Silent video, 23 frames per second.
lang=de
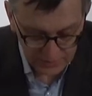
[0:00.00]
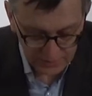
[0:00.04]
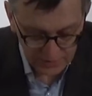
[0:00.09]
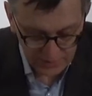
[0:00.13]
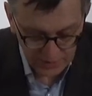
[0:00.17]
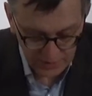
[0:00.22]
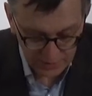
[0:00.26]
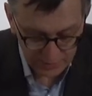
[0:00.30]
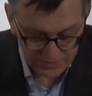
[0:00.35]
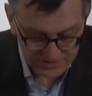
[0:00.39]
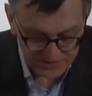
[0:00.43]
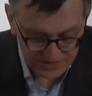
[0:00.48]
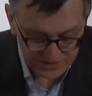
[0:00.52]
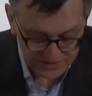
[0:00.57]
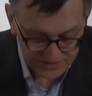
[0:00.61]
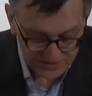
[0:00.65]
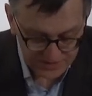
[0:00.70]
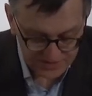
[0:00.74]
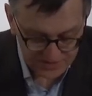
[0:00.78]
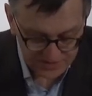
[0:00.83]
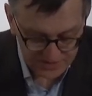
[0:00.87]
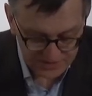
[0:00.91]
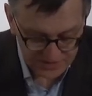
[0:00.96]
Hebbel
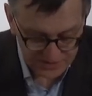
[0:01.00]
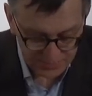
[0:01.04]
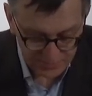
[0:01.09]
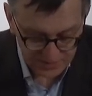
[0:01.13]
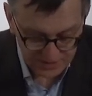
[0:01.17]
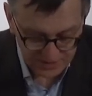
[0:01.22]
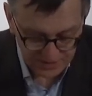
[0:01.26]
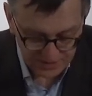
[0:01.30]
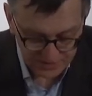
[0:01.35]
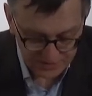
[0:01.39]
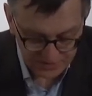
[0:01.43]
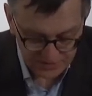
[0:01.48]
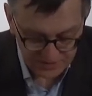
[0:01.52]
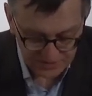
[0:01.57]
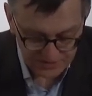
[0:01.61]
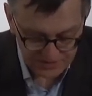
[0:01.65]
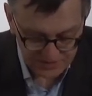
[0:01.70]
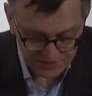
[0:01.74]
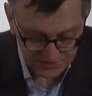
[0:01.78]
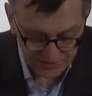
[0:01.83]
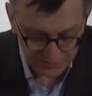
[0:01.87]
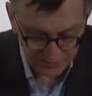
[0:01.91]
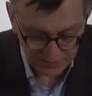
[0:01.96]
seinerseits begleitete
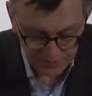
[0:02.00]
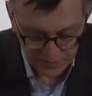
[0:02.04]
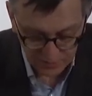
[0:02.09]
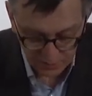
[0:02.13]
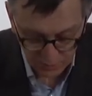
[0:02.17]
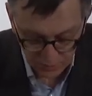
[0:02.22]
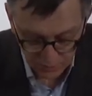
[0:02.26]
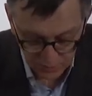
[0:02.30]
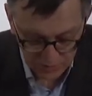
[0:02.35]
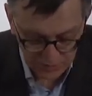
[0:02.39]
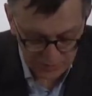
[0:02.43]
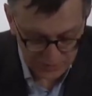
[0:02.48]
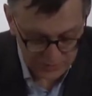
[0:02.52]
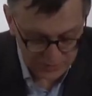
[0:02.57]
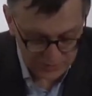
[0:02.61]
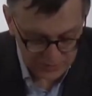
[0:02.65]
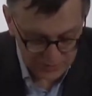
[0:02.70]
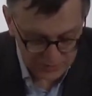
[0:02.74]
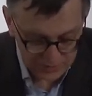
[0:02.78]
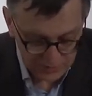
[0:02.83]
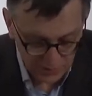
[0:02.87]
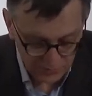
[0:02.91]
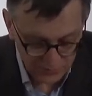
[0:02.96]
seine Frau
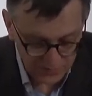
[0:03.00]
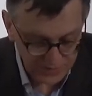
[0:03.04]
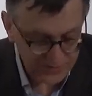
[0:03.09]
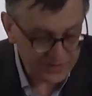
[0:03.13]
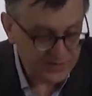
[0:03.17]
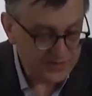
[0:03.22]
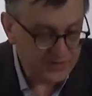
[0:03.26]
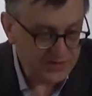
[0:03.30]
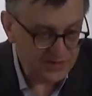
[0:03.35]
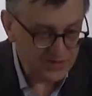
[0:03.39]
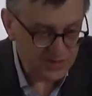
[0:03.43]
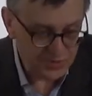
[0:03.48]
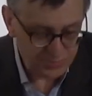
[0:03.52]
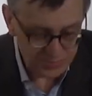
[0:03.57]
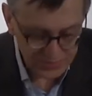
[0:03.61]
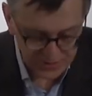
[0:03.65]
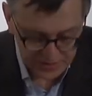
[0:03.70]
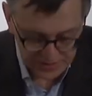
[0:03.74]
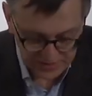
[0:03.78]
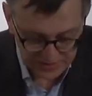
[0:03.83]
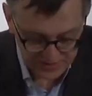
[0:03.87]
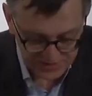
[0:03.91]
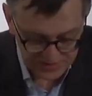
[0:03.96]
auf einer
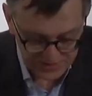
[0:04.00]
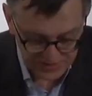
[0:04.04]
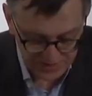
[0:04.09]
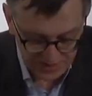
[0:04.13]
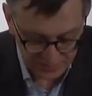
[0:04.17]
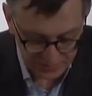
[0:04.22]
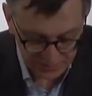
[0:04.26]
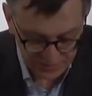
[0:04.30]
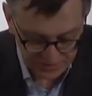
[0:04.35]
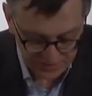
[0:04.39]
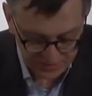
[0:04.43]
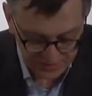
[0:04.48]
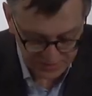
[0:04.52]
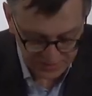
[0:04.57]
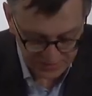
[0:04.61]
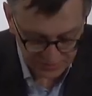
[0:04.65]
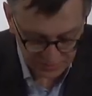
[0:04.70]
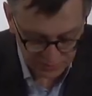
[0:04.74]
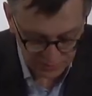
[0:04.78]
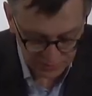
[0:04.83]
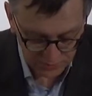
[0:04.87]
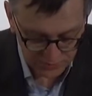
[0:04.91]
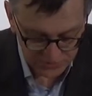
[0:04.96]
Gastspielreise nach Berlin
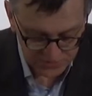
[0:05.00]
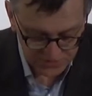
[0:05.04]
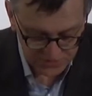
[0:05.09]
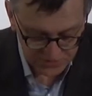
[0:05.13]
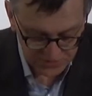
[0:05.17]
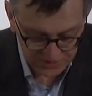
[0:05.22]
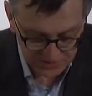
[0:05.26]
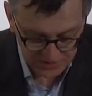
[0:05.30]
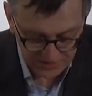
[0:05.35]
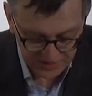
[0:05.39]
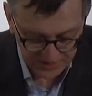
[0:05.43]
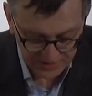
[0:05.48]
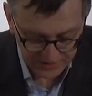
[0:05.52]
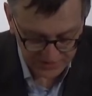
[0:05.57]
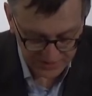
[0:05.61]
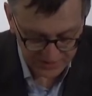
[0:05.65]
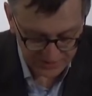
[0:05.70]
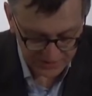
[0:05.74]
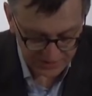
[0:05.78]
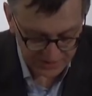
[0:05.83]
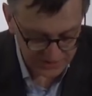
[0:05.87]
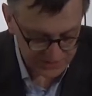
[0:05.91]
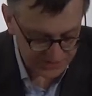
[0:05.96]
und nutzte die
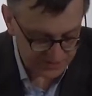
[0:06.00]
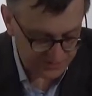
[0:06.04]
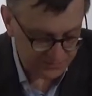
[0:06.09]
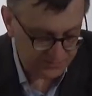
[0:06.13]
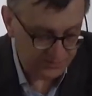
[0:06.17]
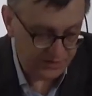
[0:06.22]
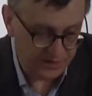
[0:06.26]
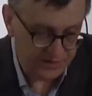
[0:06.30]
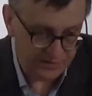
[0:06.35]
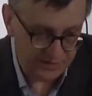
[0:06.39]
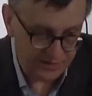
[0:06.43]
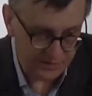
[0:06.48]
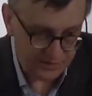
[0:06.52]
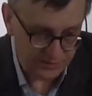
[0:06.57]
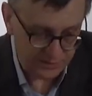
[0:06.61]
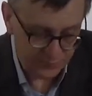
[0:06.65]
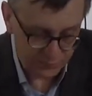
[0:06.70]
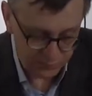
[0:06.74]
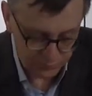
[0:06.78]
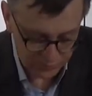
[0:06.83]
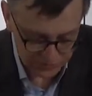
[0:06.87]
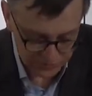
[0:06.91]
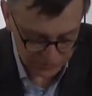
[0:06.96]
Gelegenheit, sich Warnhagen
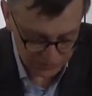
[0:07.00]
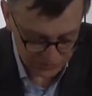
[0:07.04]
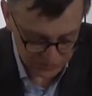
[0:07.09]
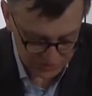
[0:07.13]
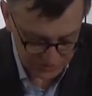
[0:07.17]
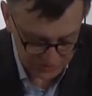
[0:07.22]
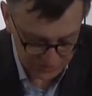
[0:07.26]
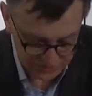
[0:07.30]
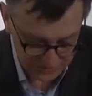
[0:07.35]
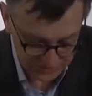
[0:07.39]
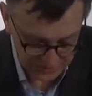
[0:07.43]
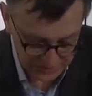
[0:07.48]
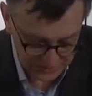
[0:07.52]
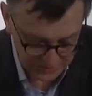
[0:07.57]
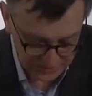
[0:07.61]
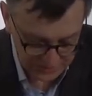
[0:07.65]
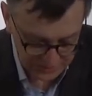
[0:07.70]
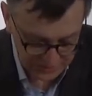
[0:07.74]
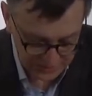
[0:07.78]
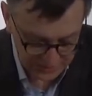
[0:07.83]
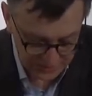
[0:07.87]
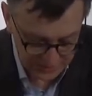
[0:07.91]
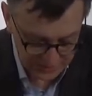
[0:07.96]
vorzustellen.
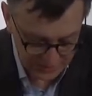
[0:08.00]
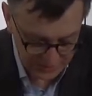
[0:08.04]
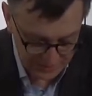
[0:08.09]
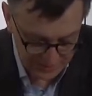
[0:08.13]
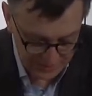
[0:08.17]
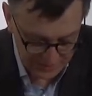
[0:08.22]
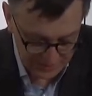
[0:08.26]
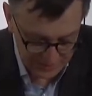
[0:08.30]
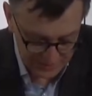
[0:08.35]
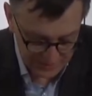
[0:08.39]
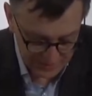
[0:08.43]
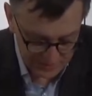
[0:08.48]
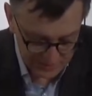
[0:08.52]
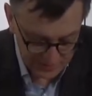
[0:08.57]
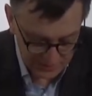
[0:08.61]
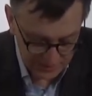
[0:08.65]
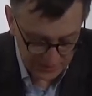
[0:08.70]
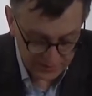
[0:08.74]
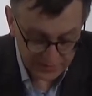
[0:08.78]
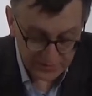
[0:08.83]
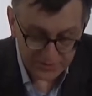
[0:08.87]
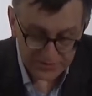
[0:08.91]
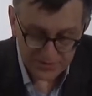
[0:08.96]

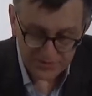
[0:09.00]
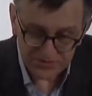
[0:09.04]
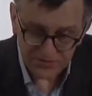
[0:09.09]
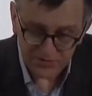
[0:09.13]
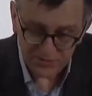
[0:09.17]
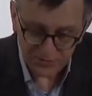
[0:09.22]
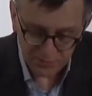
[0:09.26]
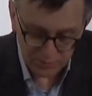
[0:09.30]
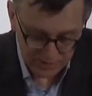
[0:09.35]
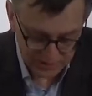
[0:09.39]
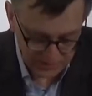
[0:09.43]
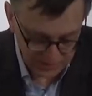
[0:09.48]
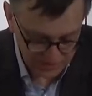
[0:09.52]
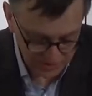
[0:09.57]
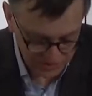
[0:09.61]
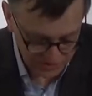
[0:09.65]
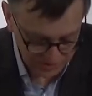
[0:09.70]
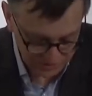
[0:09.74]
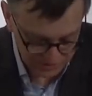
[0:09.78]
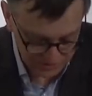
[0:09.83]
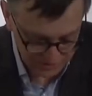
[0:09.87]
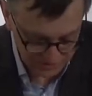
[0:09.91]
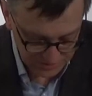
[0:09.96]
Eigentlich ist es
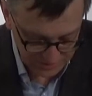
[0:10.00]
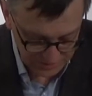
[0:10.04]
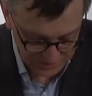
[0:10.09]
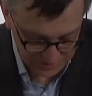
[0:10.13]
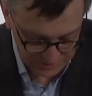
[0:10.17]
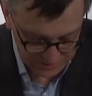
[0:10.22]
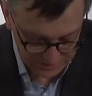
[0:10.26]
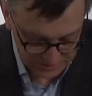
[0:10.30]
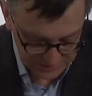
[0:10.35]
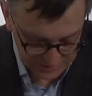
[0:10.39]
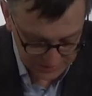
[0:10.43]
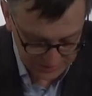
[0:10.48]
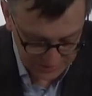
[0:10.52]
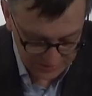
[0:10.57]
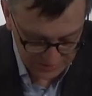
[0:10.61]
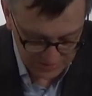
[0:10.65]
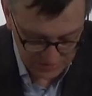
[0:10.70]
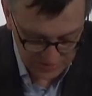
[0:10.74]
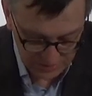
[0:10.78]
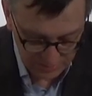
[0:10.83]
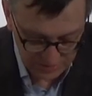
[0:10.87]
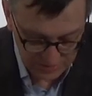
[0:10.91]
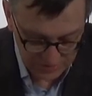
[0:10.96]
überraschend, dass
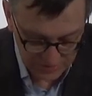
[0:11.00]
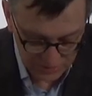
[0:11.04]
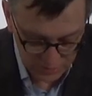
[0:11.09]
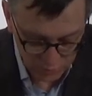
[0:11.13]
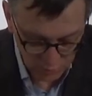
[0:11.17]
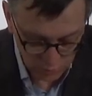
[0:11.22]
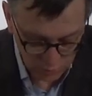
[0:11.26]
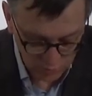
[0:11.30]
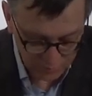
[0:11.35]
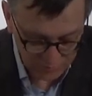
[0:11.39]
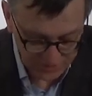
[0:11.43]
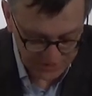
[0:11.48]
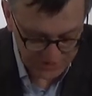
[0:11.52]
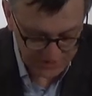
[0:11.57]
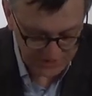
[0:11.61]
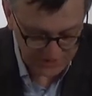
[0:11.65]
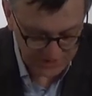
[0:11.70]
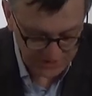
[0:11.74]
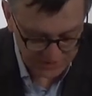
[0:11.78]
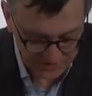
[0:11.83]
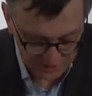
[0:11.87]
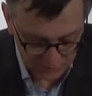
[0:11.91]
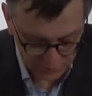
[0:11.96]
die beiden so gut
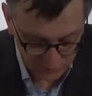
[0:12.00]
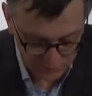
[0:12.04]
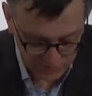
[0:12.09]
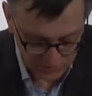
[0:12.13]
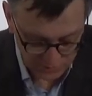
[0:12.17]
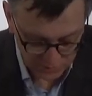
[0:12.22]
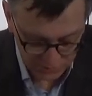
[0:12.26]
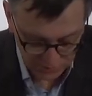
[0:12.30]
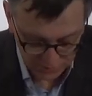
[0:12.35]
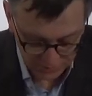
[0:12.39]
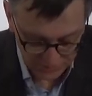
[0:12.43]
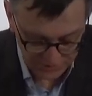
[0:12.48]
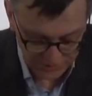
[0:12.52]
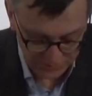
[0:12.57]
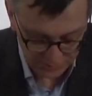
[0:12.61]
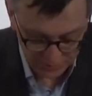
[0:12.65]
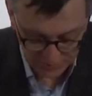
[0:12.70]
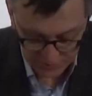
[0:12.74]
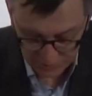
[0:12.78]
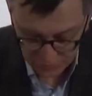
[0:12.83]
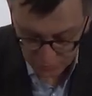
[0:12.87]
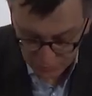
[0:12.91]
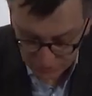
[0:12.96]
miteinander auskommen, denn
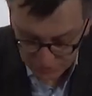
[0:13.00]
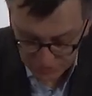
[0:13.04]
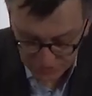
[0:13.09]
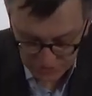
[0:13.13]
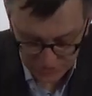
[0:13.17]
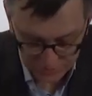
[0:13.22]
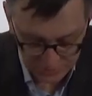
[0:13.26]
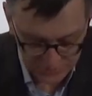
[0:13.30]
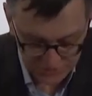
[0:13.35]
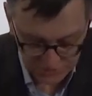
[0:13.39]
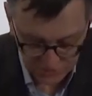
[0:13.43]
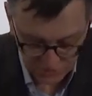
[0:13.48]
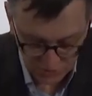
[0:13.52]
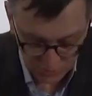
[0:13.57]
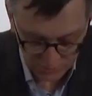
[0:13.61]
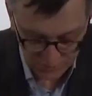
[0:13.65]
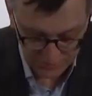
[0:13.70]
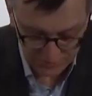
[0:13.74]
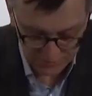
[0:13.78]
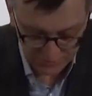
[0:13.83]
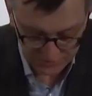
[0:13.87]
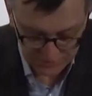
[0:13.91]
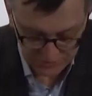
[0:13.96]
persönlich haben sie kaum
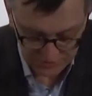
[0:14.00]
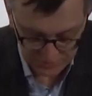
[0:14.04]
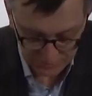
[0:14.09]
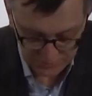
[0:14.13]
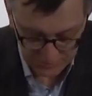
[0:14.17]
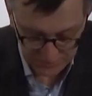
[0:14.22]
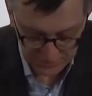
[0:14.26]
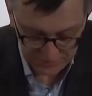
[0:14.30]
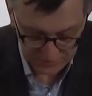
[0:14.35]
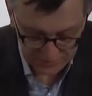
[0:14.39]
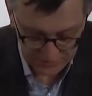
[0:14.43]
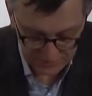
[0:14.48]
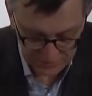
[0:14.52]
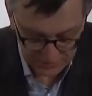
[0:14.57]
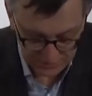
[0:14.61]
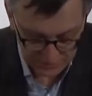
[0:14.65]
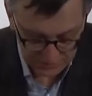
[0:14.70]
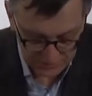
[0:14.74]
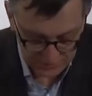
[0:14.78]
etwas gemein.